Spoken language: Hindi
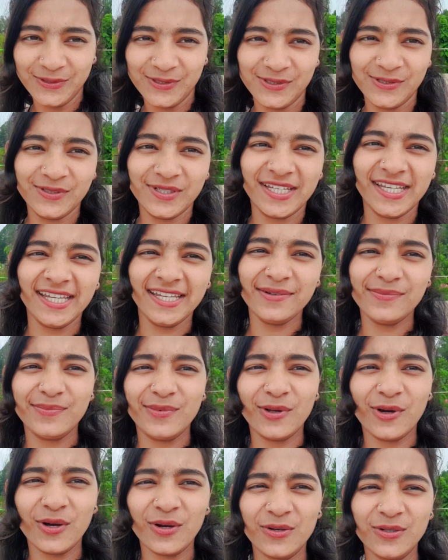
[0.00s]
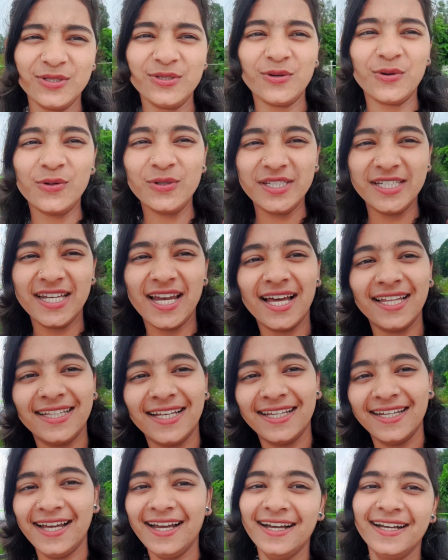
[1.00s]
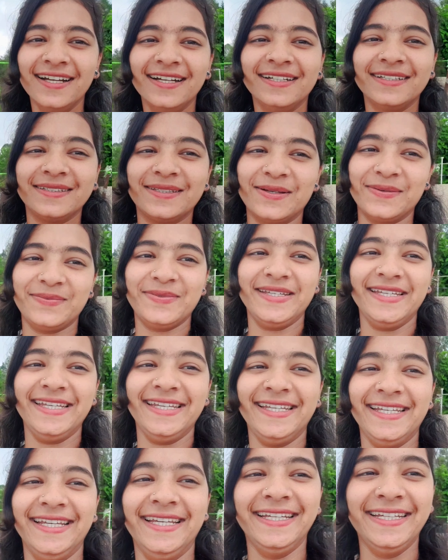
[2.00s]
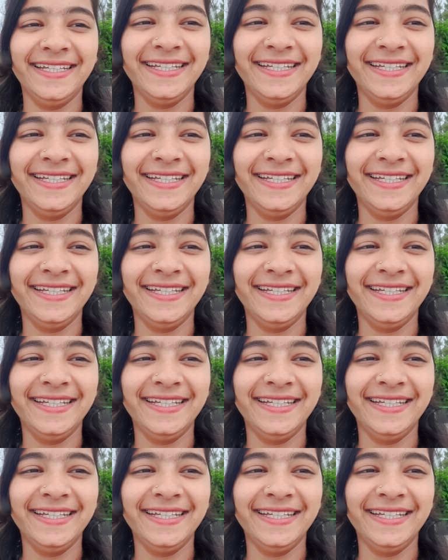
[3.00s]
क्योंकि ब्लॉग कुछ हो नहीं रहा था ना तभी